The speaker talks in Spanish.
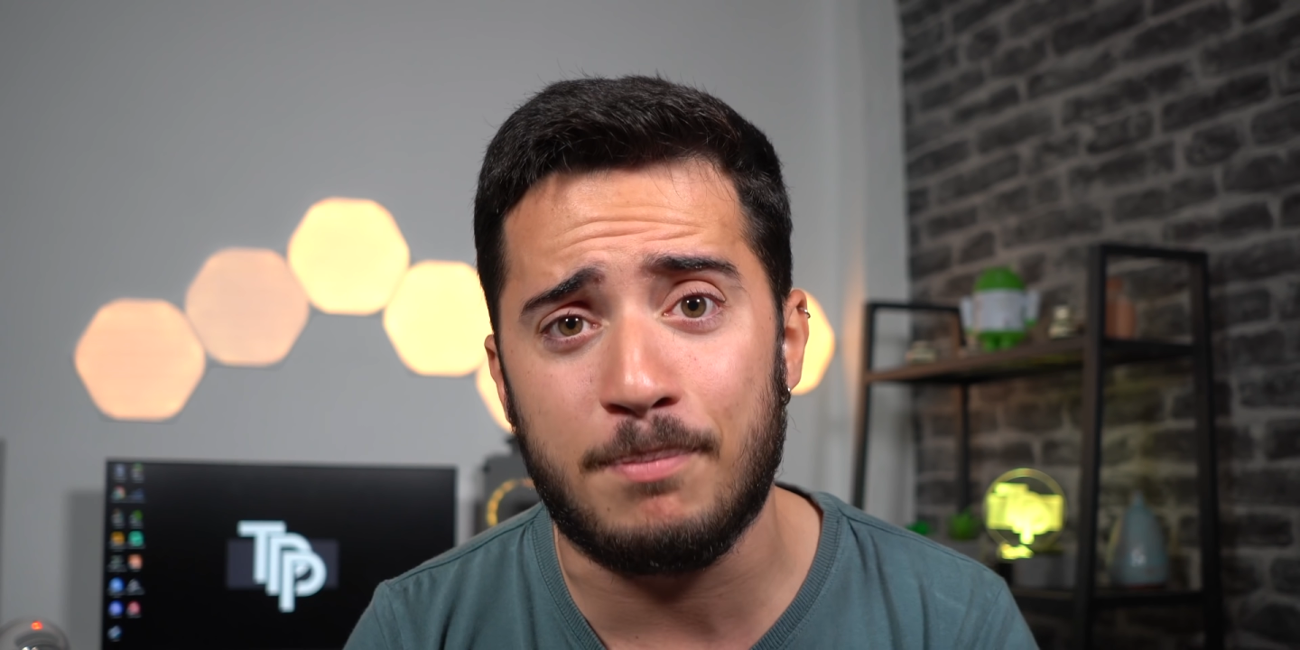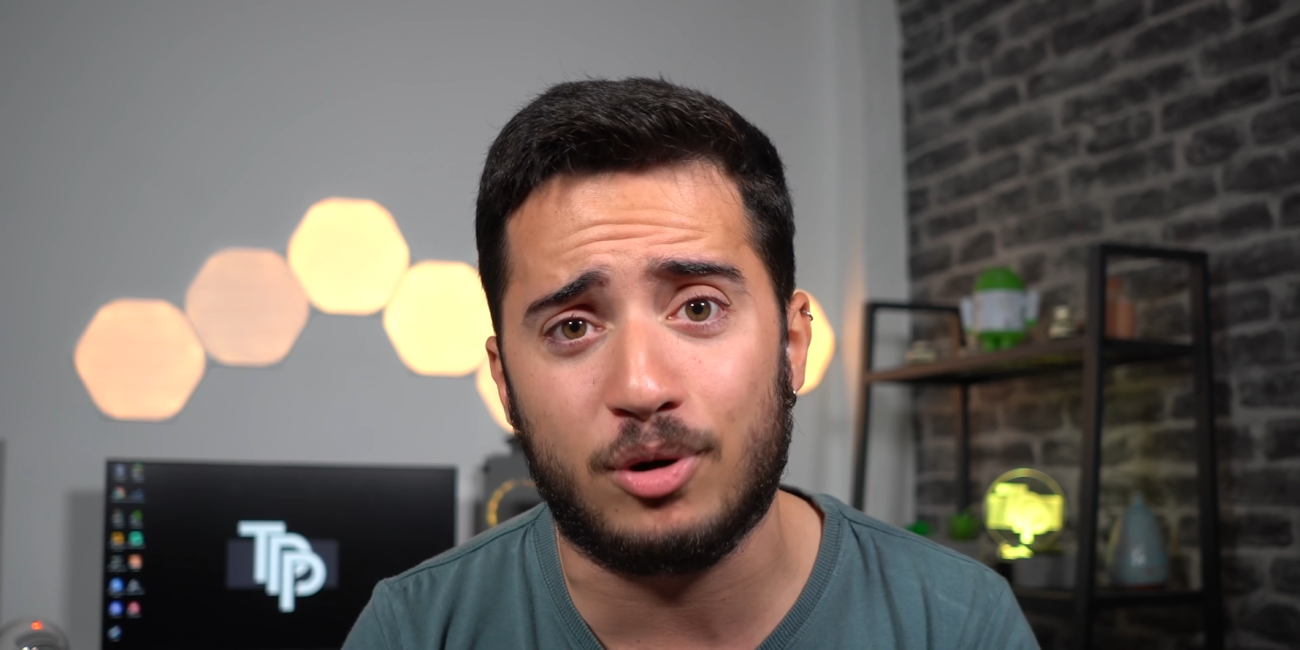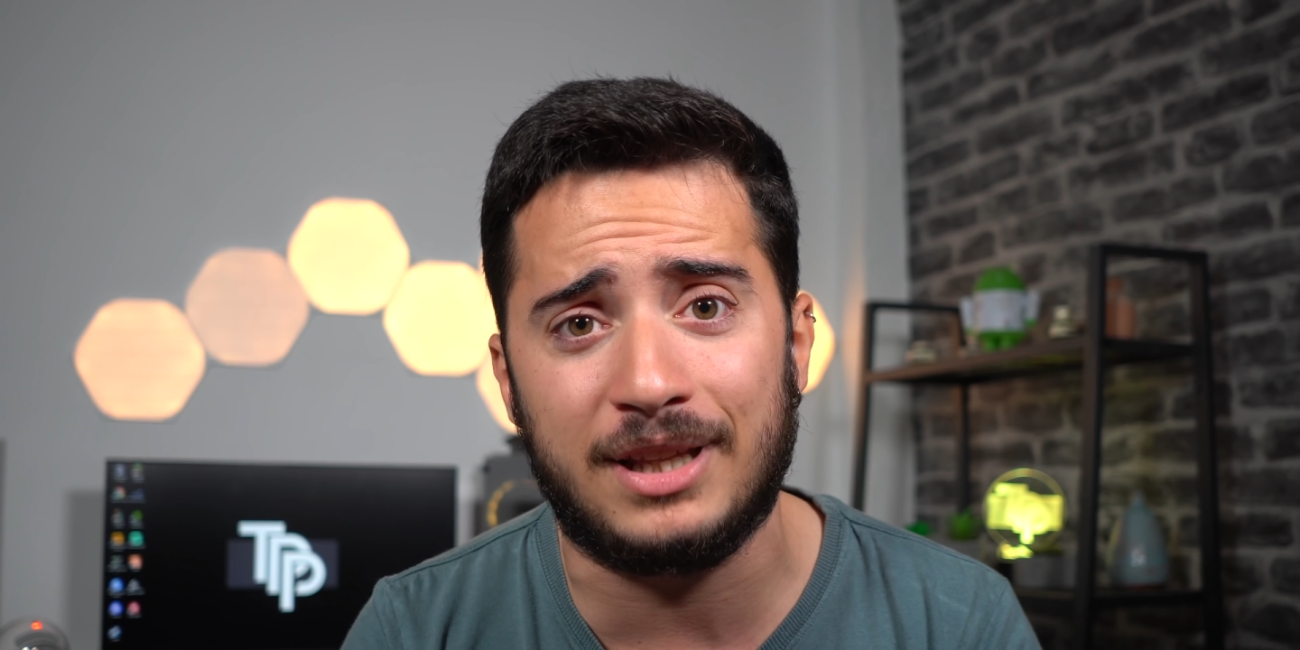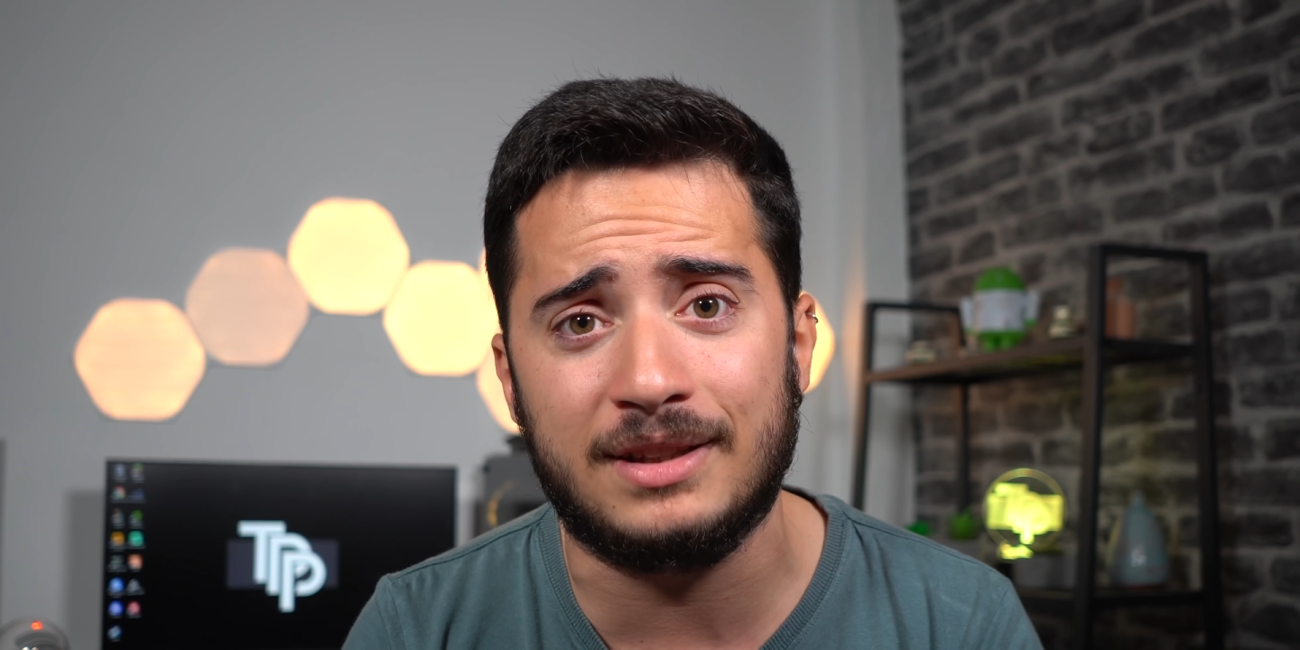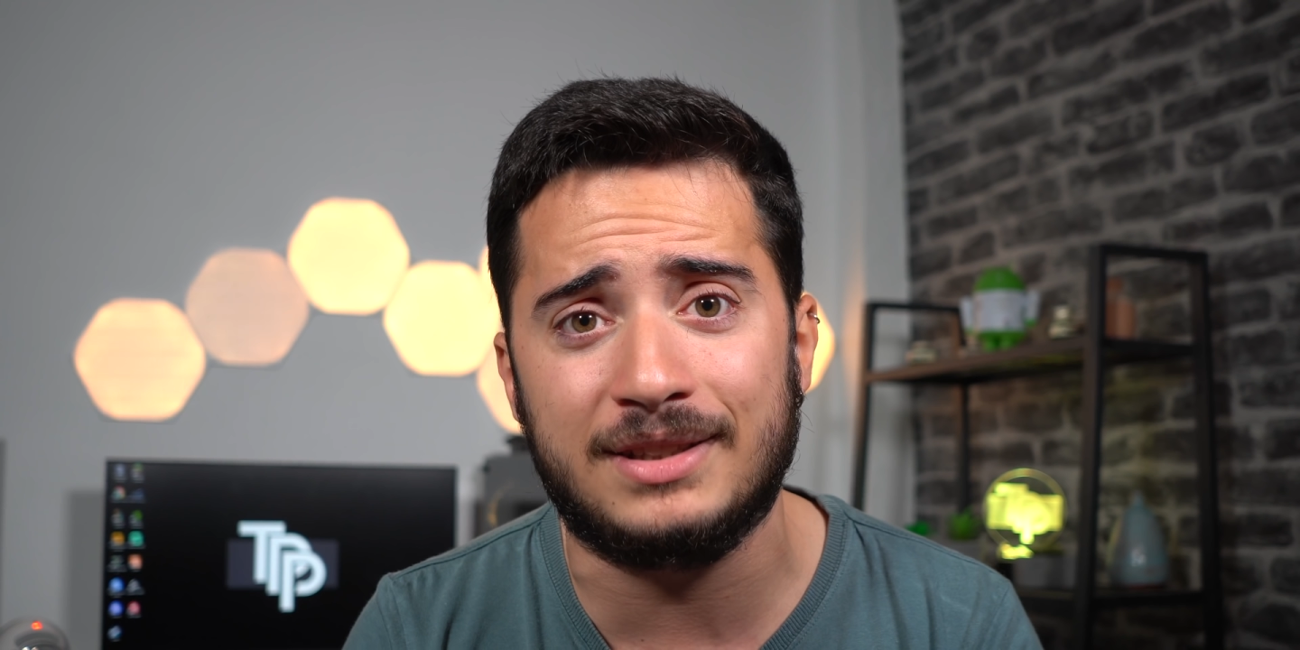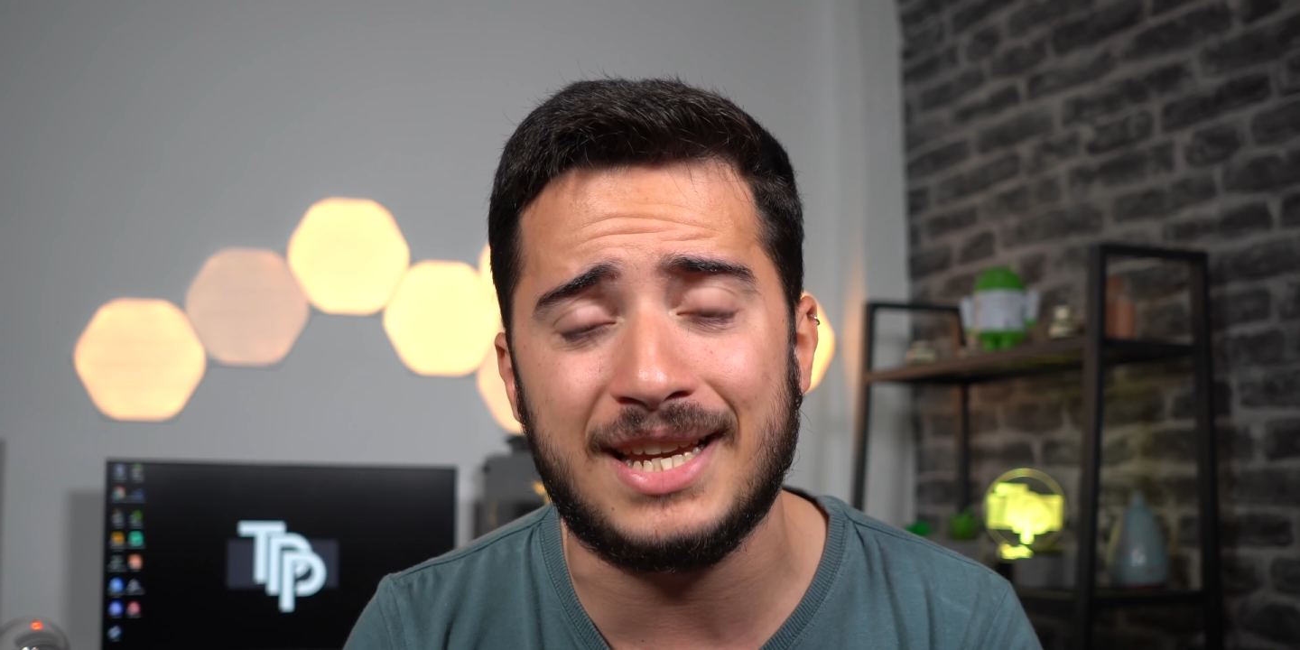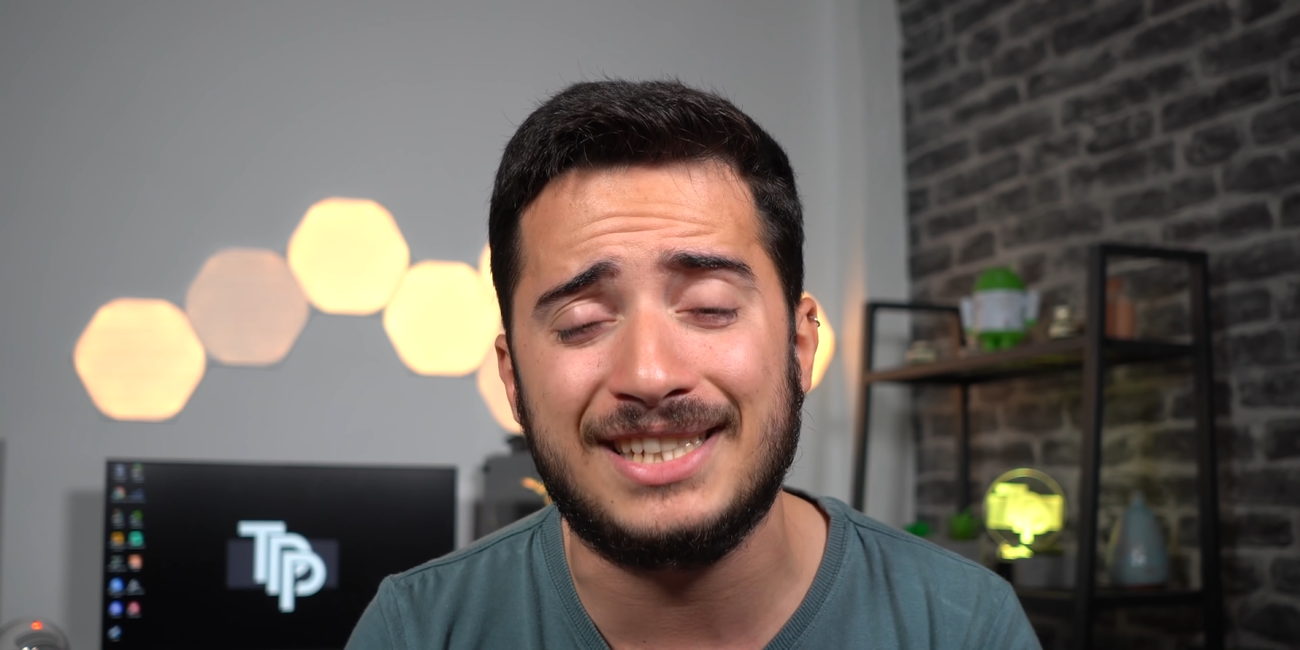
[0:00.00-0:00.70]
importante